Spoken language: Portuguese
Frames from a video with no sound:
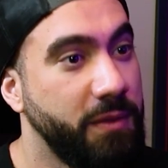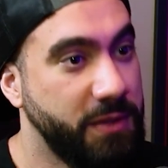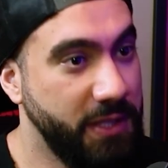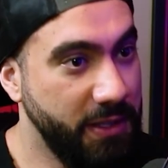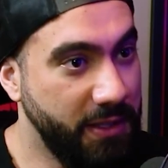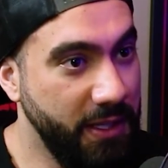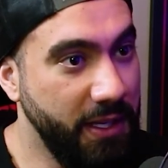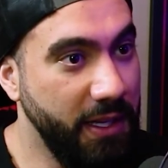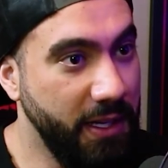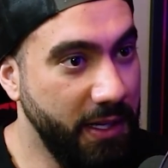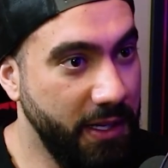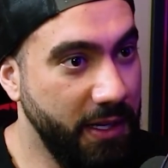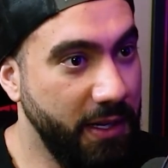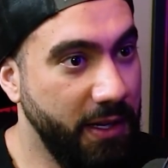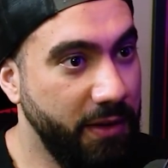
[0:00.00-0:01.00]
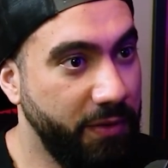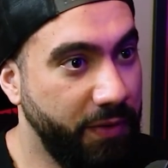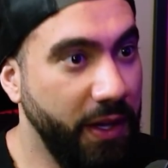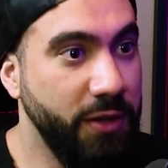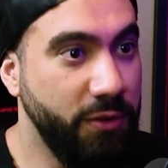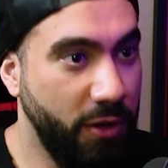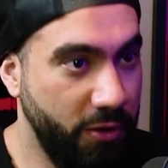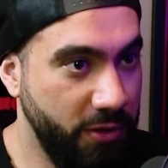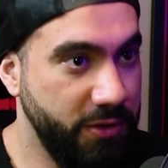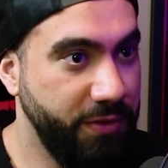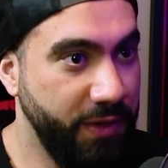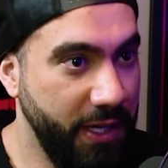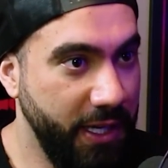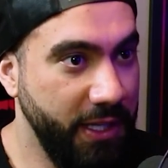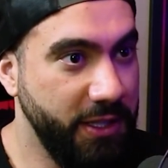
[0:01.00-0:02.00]
você teria feito algo
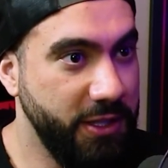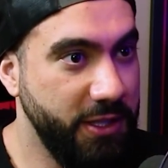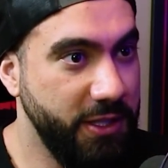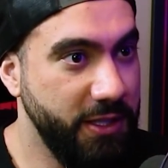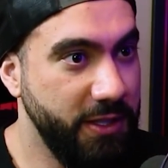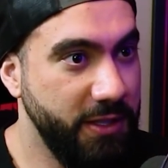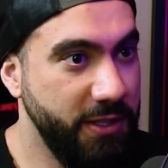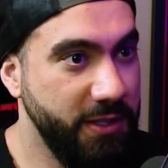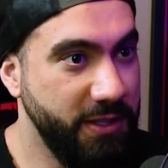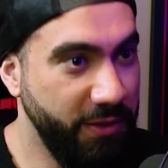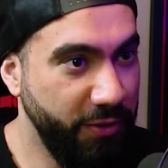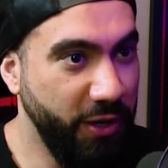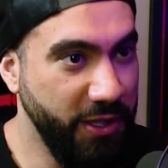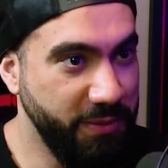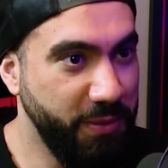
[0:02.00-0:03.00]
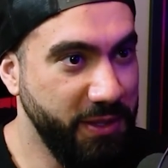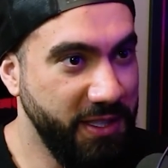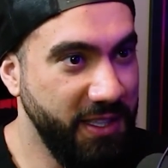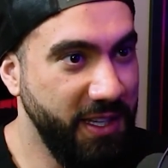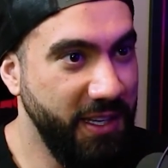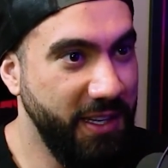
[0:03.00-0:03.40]
diferente? Você viu a resposta